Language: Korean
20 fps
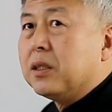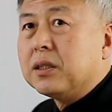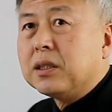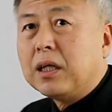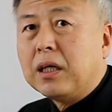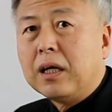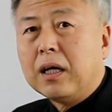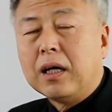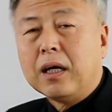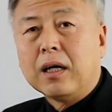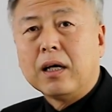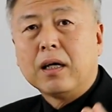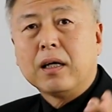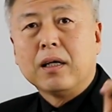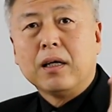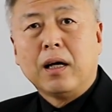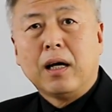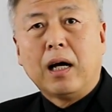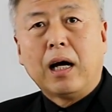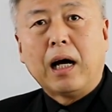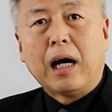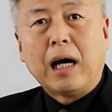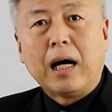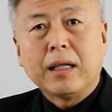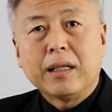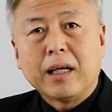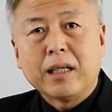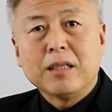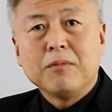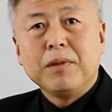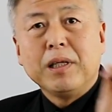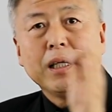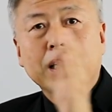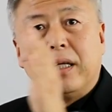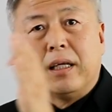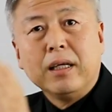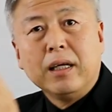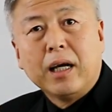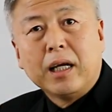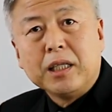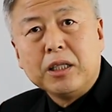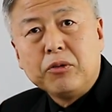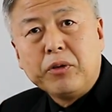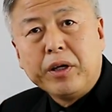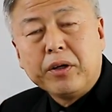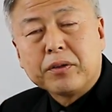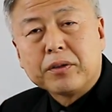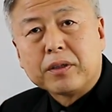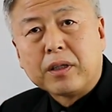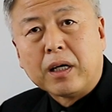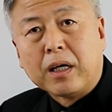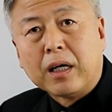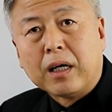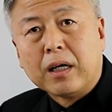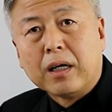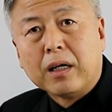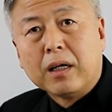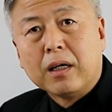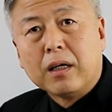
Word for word: 자, 하나님이 인간이 되었다.